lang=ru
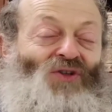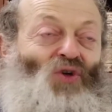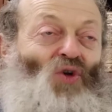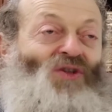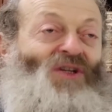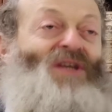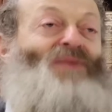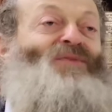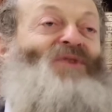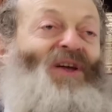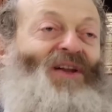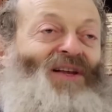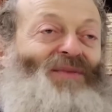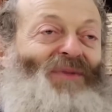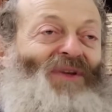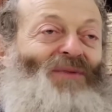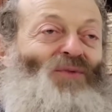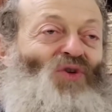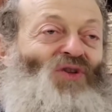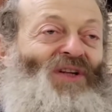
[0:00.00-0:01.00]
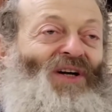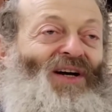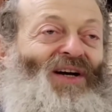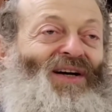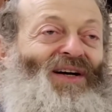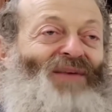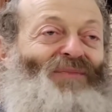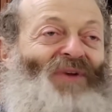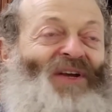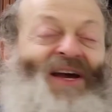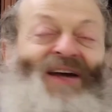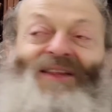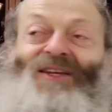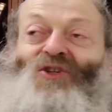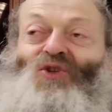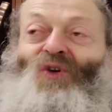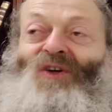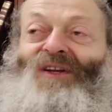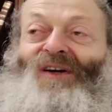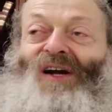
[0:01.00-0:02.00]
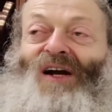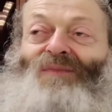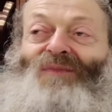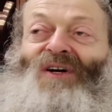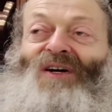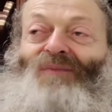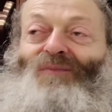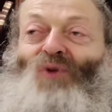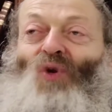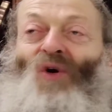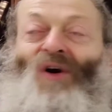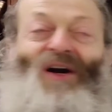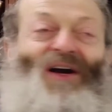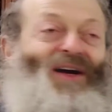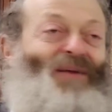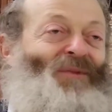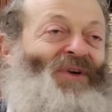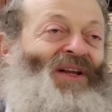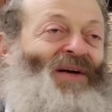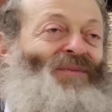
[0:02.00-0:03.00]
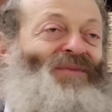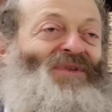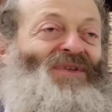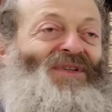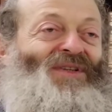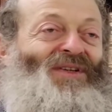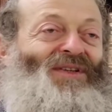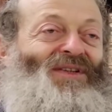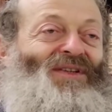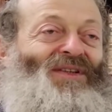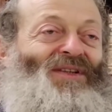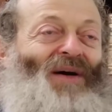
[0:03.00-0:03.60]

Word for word: что с ним делать, потому что понятно, что это как бы плохо, и мы там, э,